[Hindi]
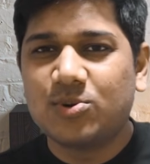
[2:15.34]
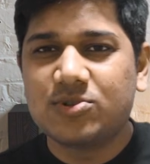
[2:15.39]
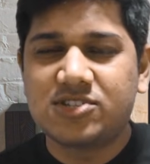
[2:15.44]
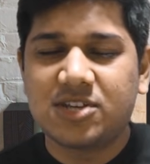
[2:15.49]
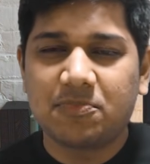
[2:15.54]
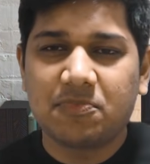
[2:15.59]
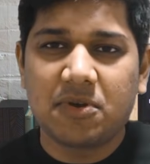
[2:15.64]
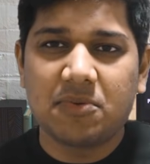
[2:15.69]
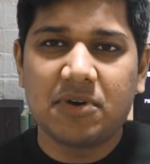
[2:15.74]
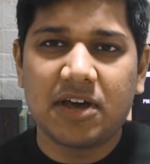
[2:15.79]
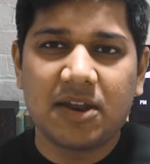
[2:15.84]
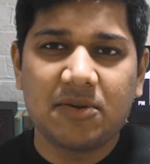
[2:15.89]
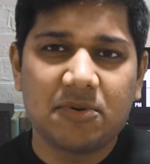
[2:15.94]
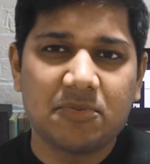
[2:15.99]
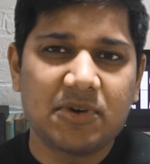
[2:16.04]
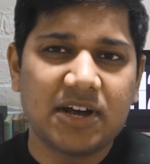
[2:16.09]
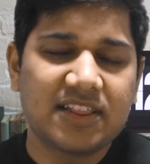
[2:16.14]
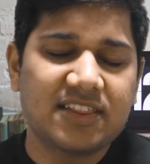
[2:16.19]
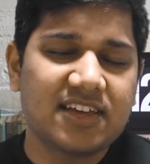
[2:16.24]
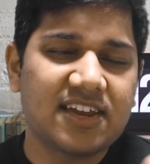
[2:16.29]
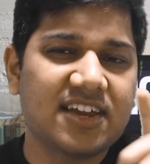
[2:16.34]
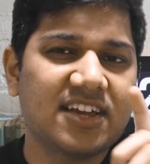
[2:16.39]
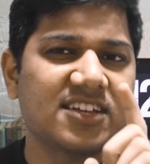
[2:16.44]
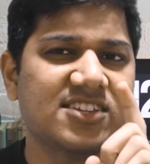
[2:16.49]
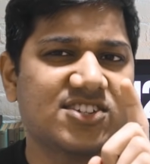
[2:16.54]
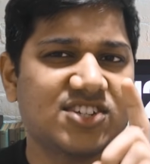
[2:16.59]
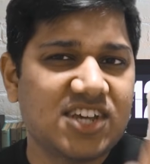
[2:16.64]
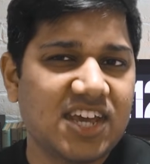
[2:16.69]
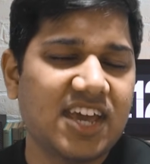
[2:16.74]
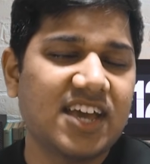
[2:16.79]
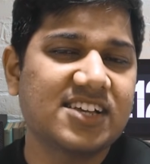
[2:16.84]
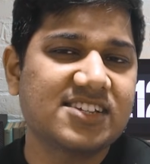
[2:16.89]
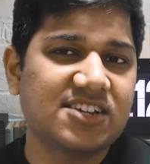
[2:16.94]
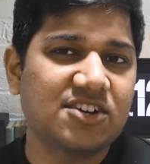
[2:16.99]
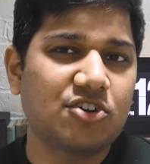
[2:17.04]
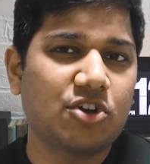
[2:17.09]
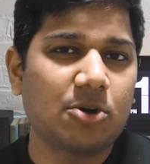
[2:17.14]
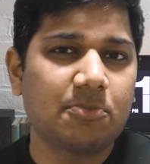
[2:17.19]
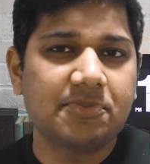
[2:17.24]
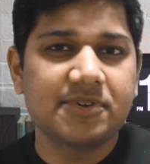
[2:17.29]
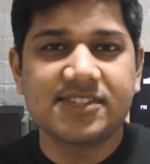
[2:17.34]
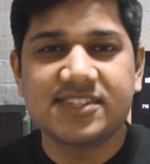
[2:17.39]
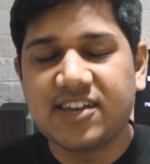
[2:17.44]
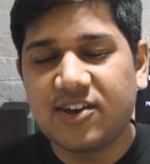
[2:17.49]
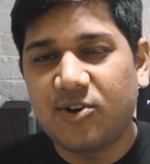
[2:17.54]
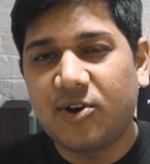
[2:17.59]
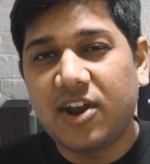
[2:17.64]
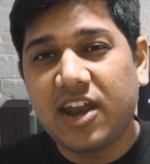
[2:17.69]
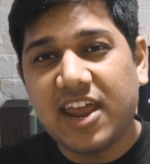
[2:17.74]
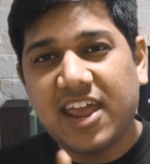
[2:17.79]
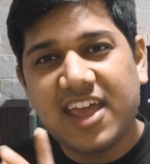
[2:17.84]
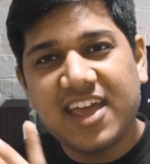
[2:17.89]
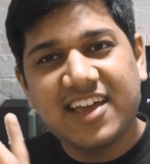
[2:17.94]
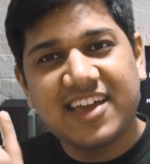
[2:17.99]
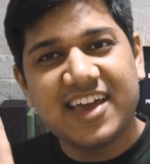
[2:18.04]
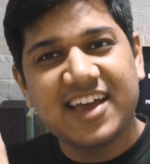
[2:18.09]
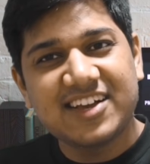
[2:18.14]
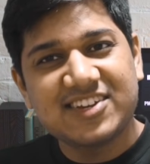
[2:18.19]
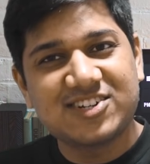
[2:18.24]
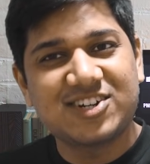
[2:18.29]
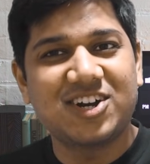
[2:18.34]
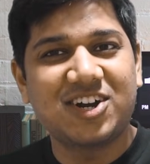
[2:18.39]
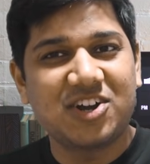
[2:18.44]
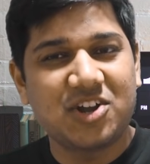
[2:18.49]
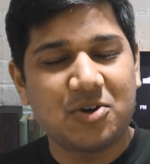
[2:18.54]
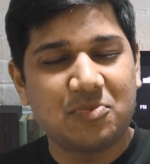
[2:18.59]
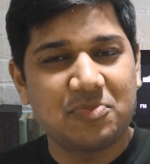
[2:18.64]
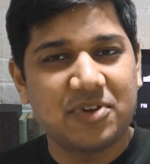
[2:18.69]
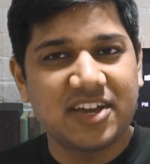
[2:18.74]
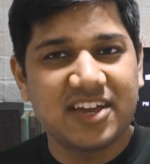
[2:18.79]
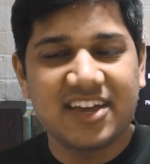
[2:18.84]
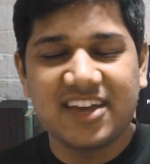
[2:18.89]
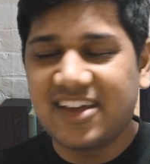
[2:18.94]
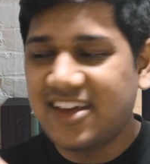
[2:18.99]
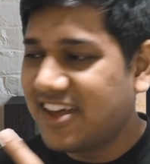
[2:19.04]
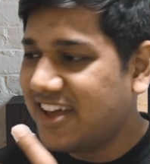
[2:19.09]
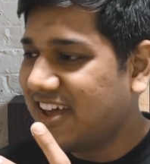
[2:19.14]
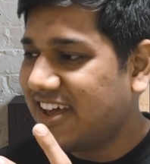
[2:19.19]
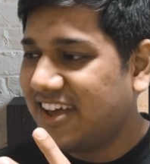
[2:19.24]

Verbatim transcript: उन सब के बारे में बात करेंगे छह ऐसे टॉपिक्स हैं और एक एक्स्ट्रा टॉपिक है